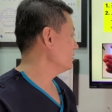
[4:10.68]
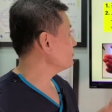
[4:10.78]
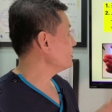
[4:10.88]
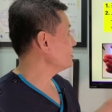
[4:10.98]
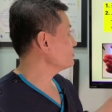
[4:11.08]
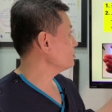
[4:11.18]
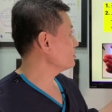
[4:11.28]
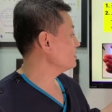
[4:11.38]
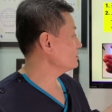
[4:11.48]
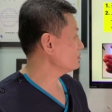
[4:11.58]
손바닥 쪽
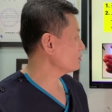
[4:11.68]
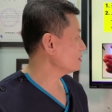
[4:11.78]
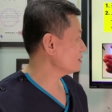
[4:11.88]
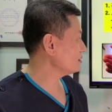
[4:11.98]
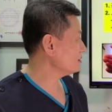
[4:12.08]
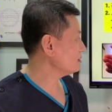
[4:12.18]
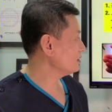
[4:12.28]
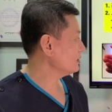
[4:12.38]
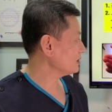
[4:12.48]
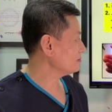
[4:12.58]
결절종일 때는
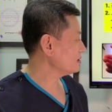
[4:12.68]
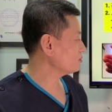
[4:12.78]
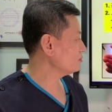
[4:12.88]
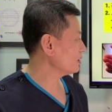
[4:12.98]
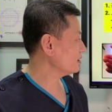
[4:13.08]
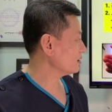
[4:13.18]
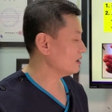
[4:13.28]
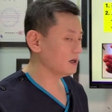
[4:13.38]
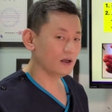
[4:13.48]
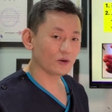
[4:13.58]
3,
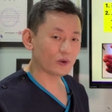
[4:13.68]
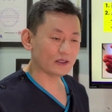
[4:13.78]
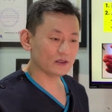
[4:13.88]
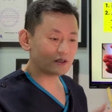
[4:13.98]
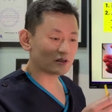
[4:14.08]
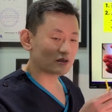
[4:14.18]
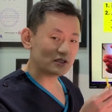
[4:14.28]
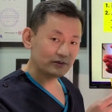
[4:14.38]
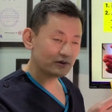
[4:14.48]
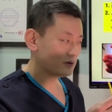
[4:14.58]
4구멍에다가 관절경을
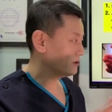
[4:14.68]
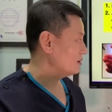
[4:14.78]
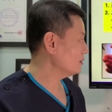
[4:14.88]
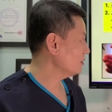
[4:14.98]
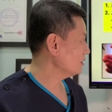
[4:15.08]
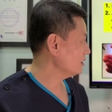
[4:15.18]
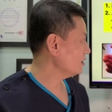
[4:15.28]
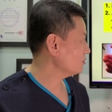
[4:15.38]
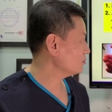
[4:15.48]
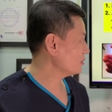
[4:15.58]
집어넣고요,
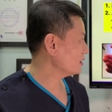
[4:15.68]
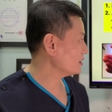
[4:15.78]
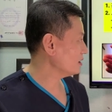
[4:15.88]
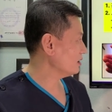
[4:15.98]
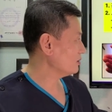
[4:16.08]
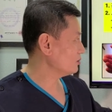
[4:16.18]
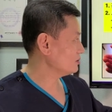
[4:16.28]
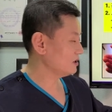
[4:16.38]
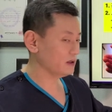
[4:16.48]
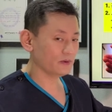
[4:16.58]
1, 2구멍에다가 요
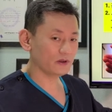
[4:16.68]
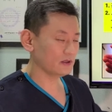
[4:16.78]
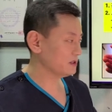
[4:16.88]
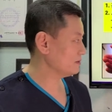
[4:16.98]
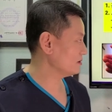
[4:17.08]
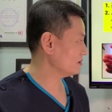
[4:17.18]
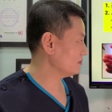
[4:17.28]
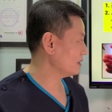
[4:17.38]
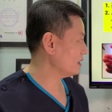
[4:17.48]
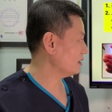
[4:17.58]
쉐이버를
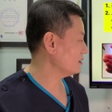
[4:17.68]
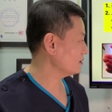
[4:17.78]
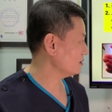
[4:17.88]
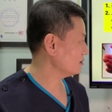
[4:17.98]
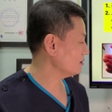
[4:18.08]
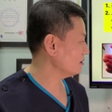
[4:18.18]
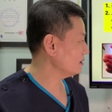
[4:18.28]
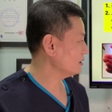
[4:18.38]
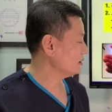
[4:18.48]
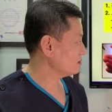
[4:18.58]
집어넣습니다. 그래서
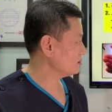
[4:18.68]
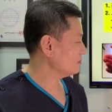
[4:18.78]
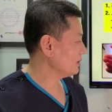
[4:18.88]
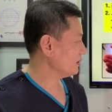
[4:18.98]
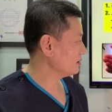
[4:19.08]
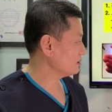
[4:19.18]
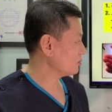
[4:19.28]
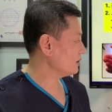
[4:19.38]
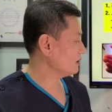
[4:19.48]
처음에 이제